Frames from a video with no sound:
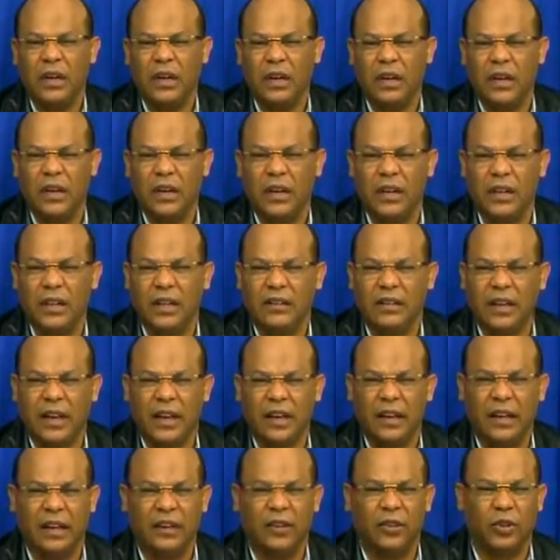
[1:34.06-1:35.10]
y
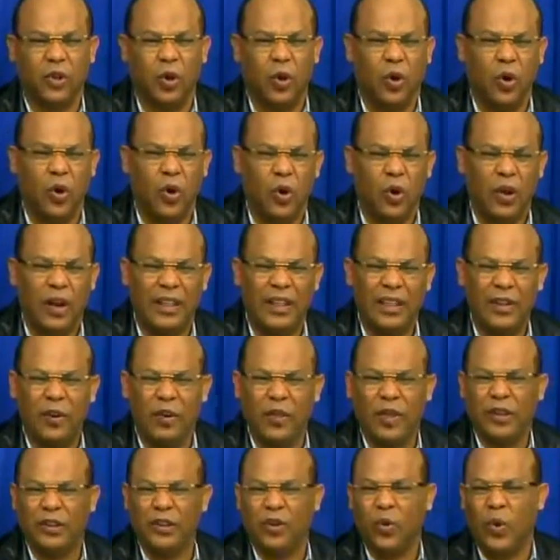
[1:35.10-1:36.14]
desacreditó, le
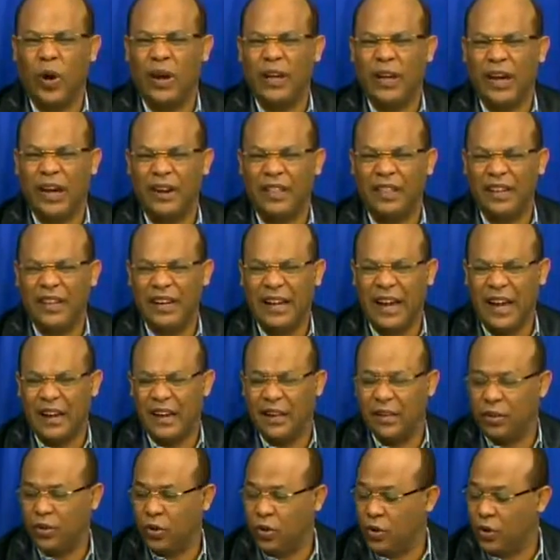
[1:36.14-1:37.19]
dijo de todo al cardenal,
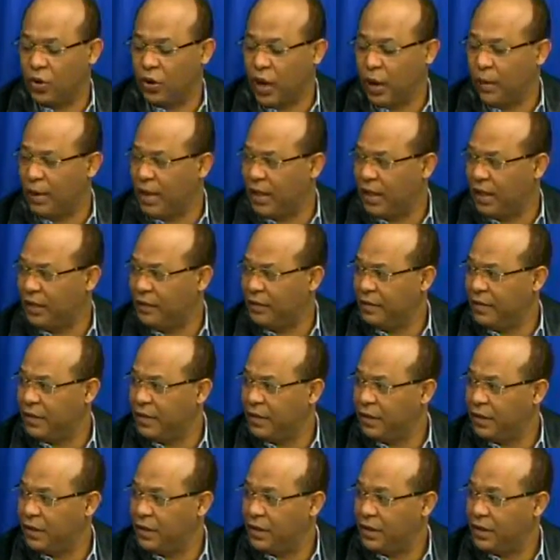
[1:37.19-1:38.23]
de todo, Cabada.
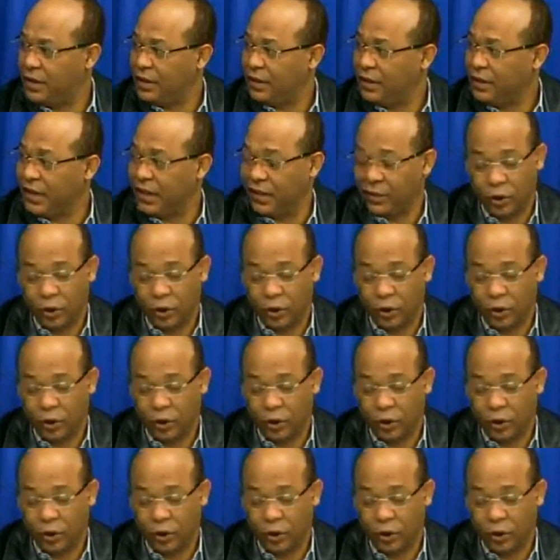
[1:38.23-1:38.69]
Sí, sí. De